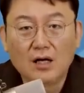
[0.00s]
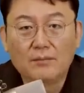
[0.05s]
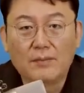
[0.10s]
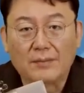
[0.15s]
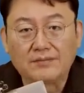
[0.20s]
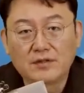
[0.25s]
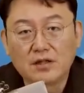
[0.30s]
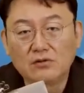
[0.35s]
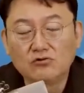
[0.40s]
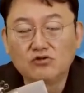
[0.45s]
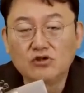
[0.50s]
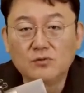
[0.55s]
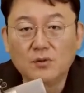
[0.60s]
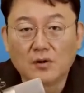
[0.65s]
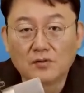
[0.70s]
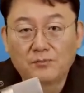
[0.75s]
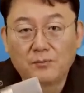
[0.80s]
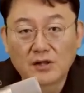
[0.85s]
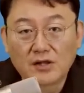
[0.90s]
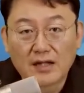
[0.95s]
밥상을 뒤집어
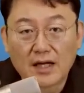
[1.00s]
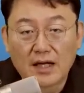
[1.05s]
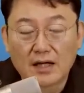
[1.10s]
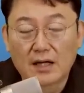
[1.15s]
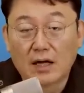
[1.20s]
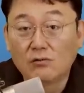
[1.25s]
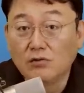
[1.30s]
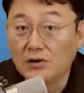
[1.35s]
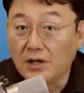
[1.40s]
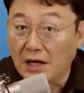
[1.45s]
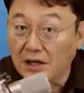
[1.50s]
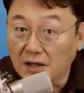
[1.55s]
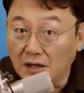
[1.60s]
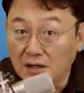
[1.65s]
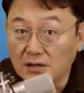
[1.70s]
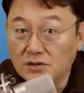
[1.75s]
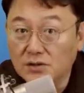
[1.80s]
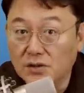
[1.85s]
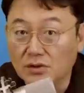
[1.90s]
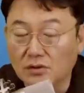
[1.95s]
엎었다라고
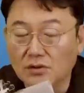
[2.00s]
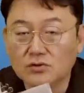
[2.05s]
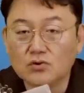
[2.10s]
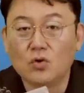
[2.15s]
얘기를 했어요.